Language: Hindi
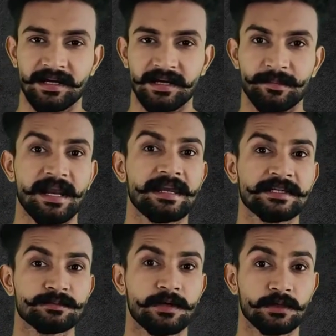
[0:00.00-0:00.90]
हमारा नेक्स्ट
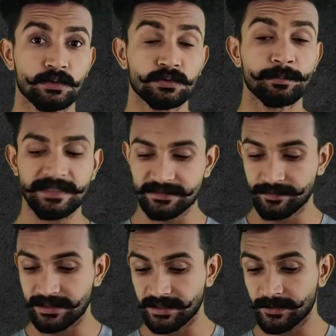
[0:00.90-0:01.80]
पॉइंट दोस्तों
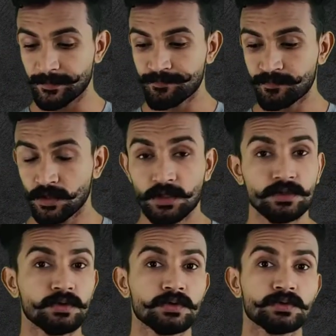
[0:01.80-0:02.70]
मिक्सिबिलिटी तो
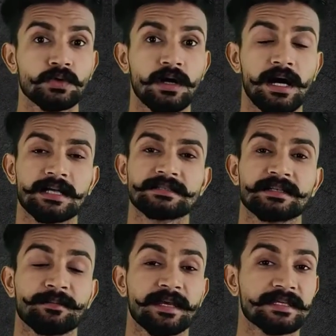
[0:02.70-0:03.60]
दोस्तों आज तक
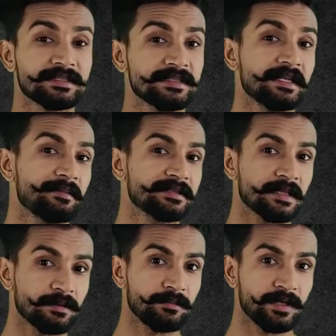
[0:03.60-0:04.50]
मैंने जितने भी
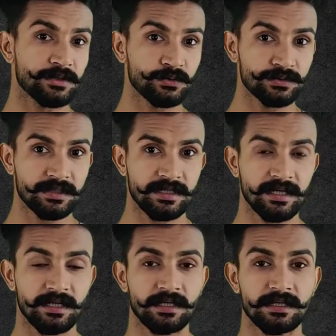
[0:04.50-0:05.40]
सप्लीमेंट यूज़ किए
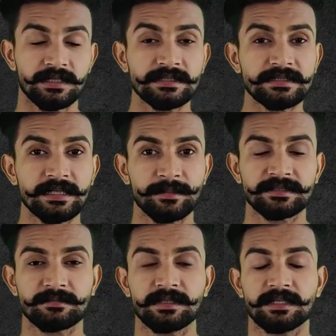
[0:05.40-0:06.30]
हैं इसकी
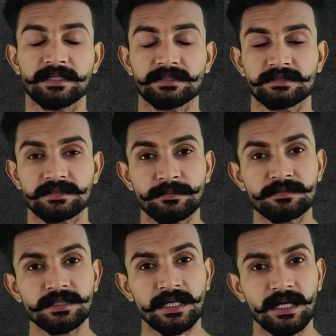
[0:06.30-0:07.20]
मिक्सिबिलिटी
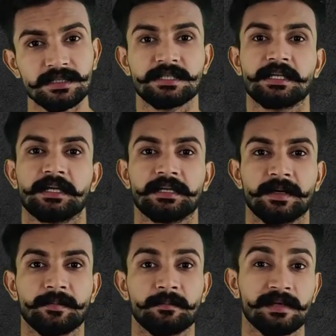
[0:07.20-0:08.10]
सबसे अच्छी रही है
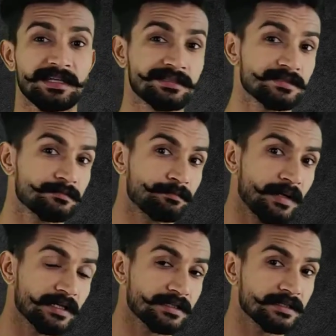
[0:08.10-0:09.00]
मेरे
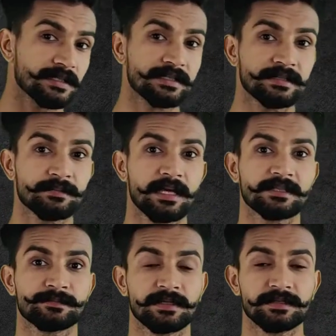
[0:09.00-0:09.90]
पाँच छः साल जिम के
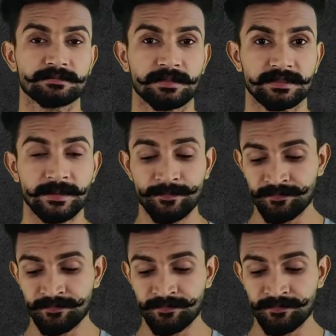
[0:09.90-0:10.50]
एक्सपीरियंस में से